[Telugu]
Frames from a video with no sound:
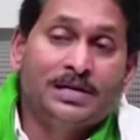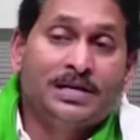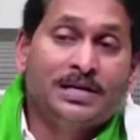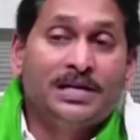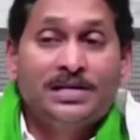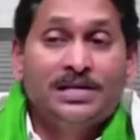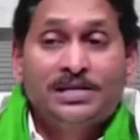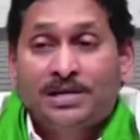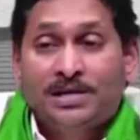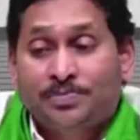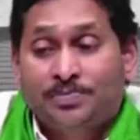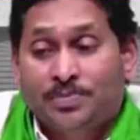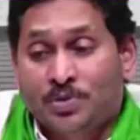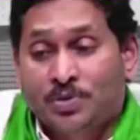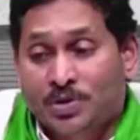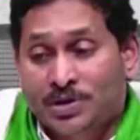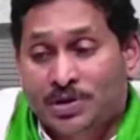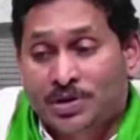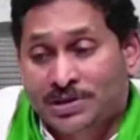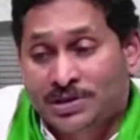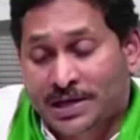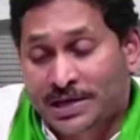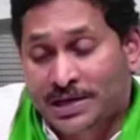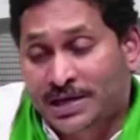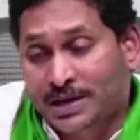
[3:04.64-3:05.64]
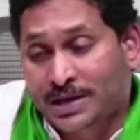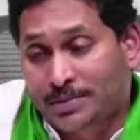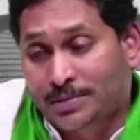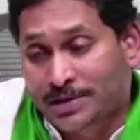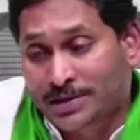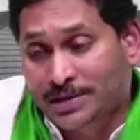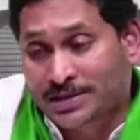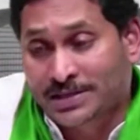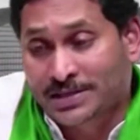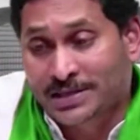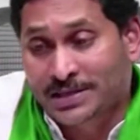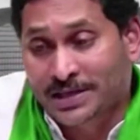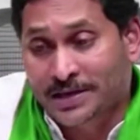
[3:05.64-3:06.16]
ఏమిటి అని చెప్పి ఒకసారి
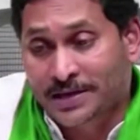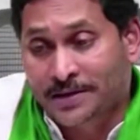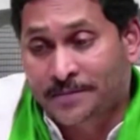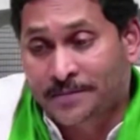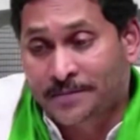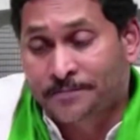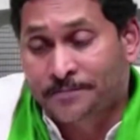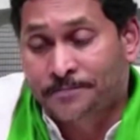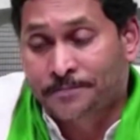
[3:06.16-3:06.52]
గమనిస్తే